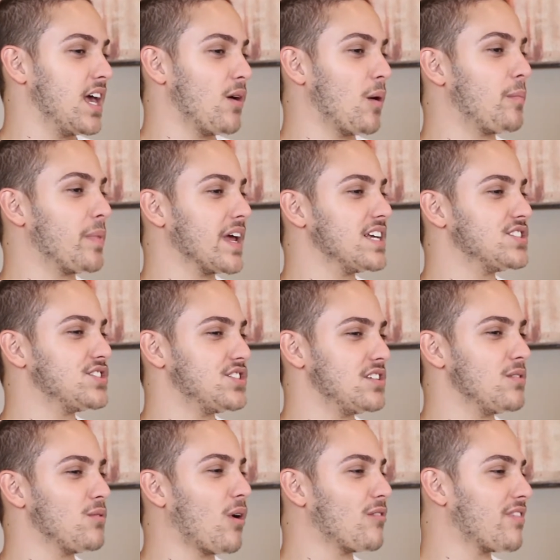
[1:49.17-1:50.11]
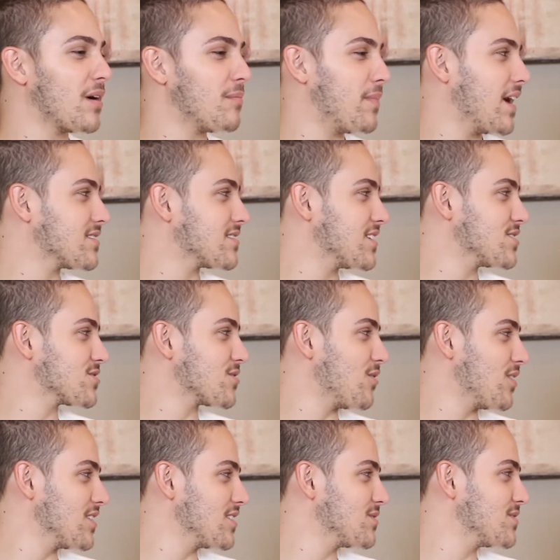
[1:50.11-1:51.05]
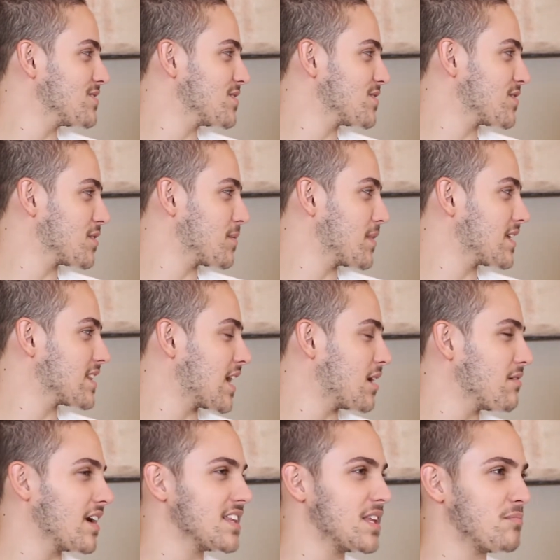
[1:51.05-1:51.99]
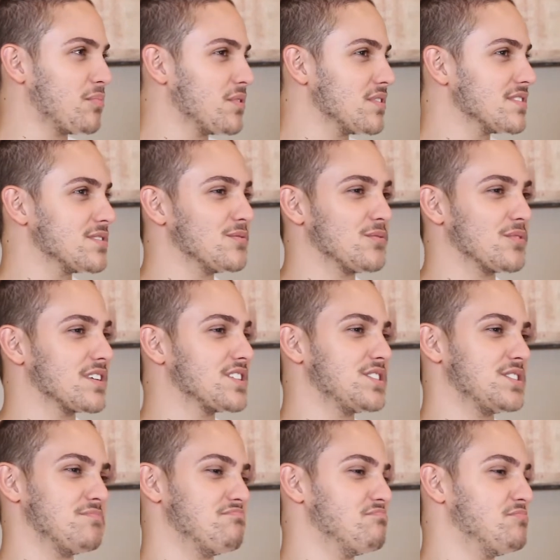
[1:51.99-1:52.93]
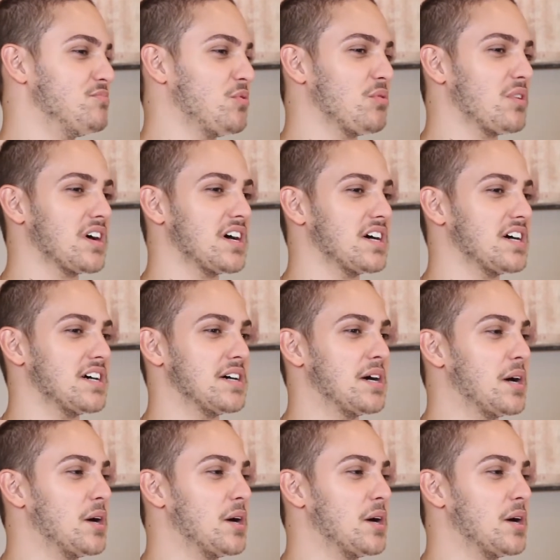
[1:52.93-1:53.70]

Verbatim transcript: Eu aprendi o alfabeto na escola, no ensino fundamental, e aí depois nunca, nunca,